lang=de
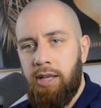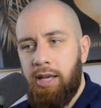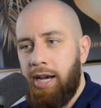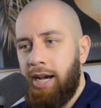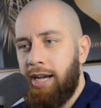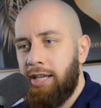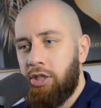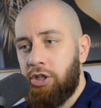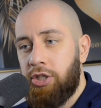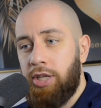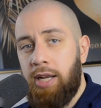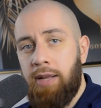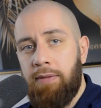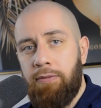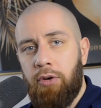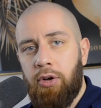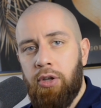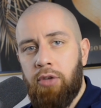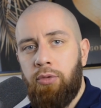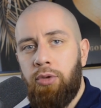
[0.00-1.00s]
Heißt, stell dir
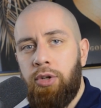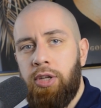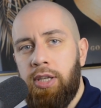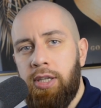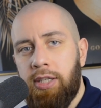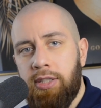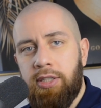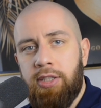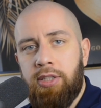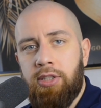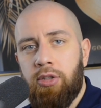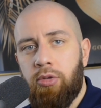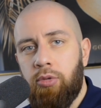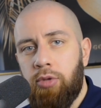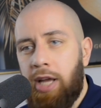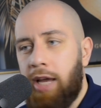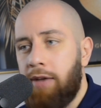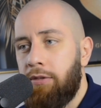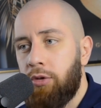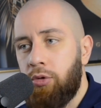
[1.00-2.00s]
vor, ich würde hier sitzen und
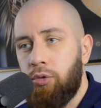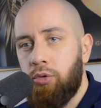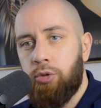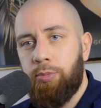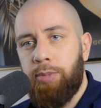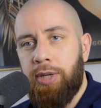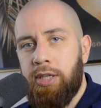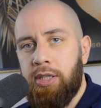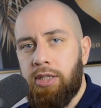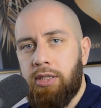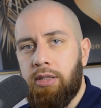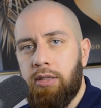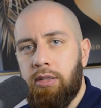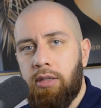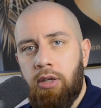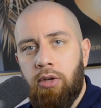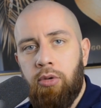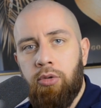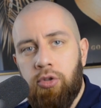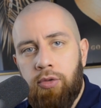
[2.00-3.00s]
einfach nur sprechen.
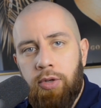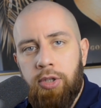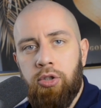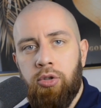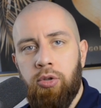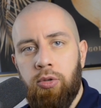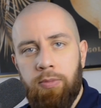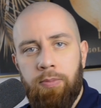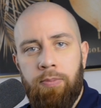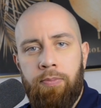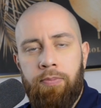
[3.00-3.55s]
Und zwar so.